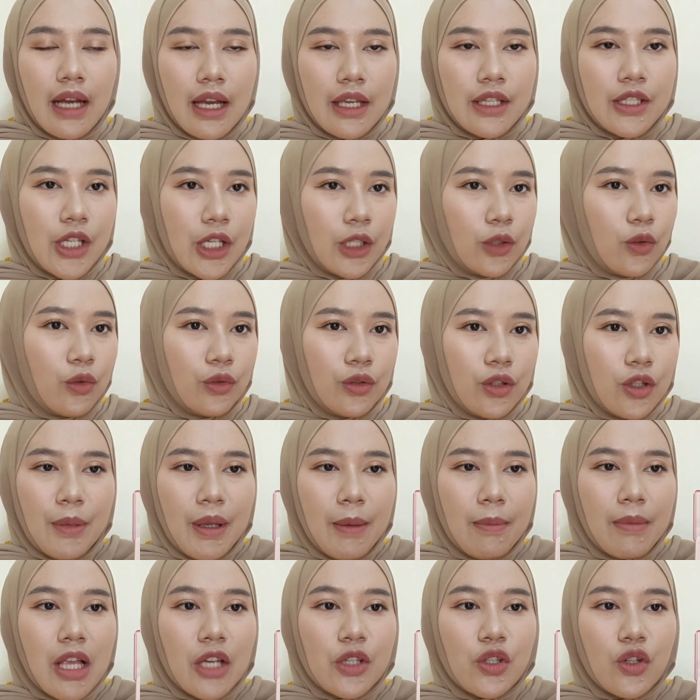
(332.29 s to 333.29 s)
eyeshadownya
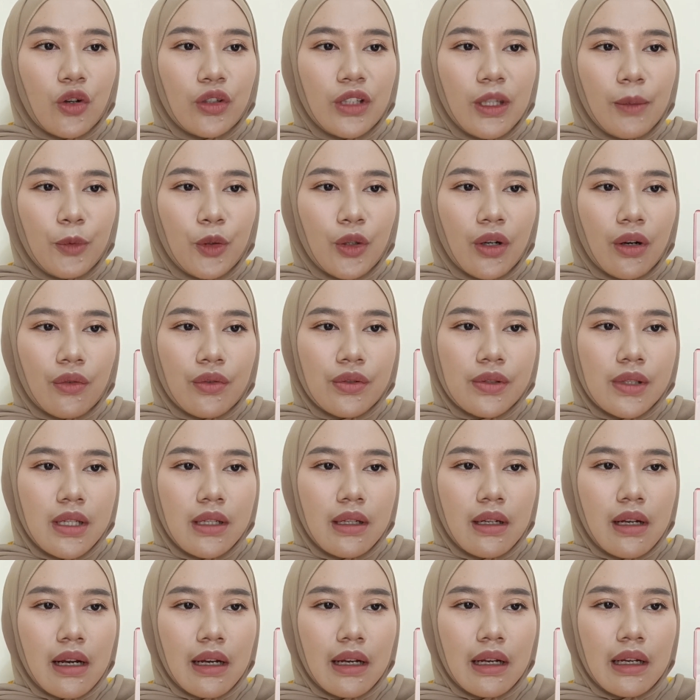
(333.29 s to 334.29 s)
tapi blush onnya menurut aku sih
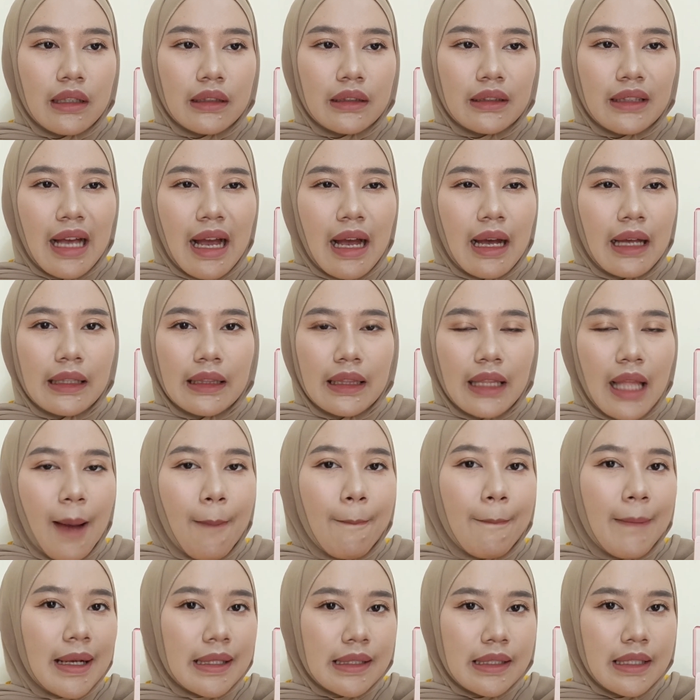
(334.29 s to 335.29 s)
nggak tahan
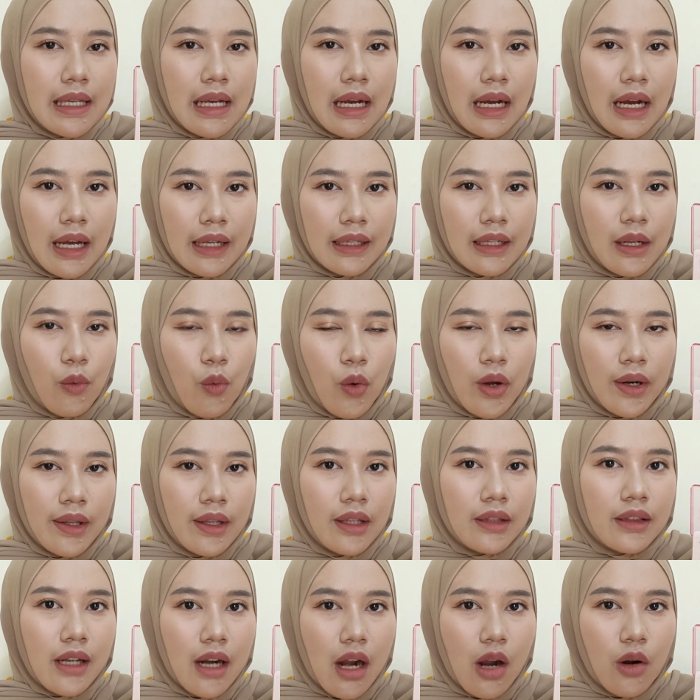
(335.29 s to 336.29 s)
lama sih ya karena
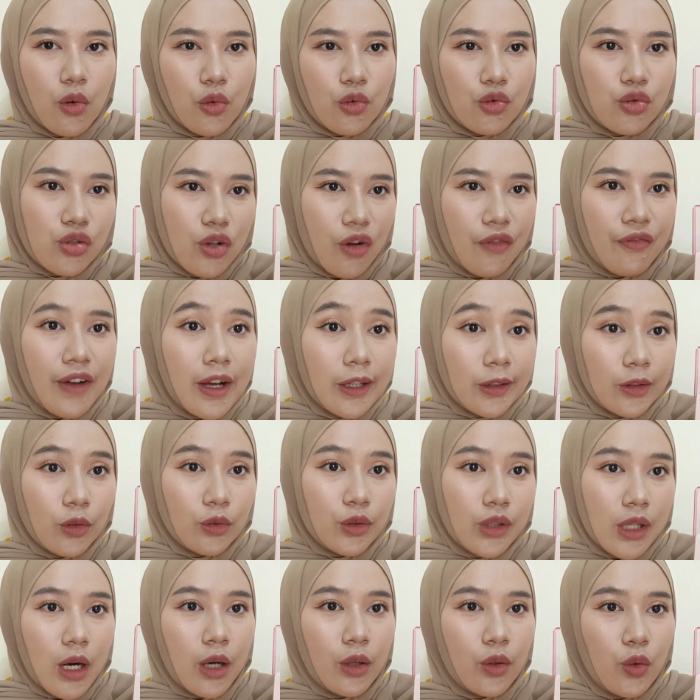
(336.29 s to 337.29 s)
warnanya terlalu soft
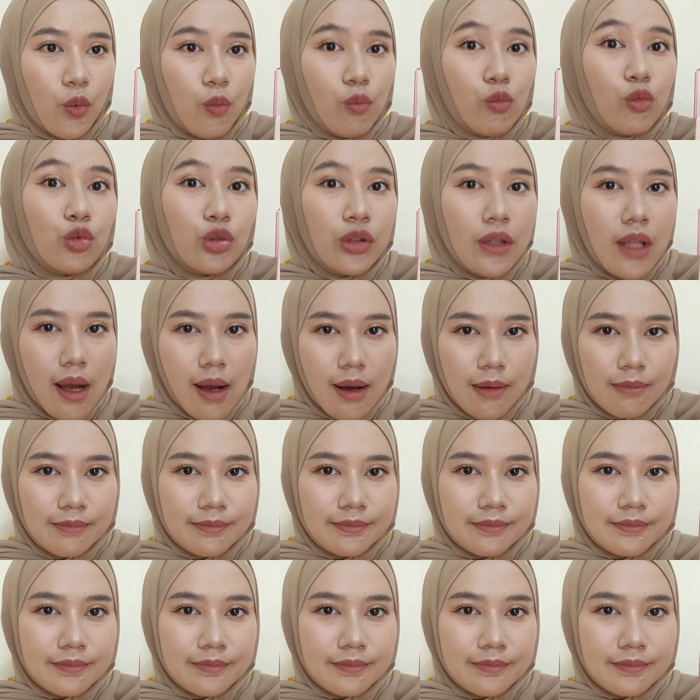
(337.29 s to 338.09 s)
atau terlalu muda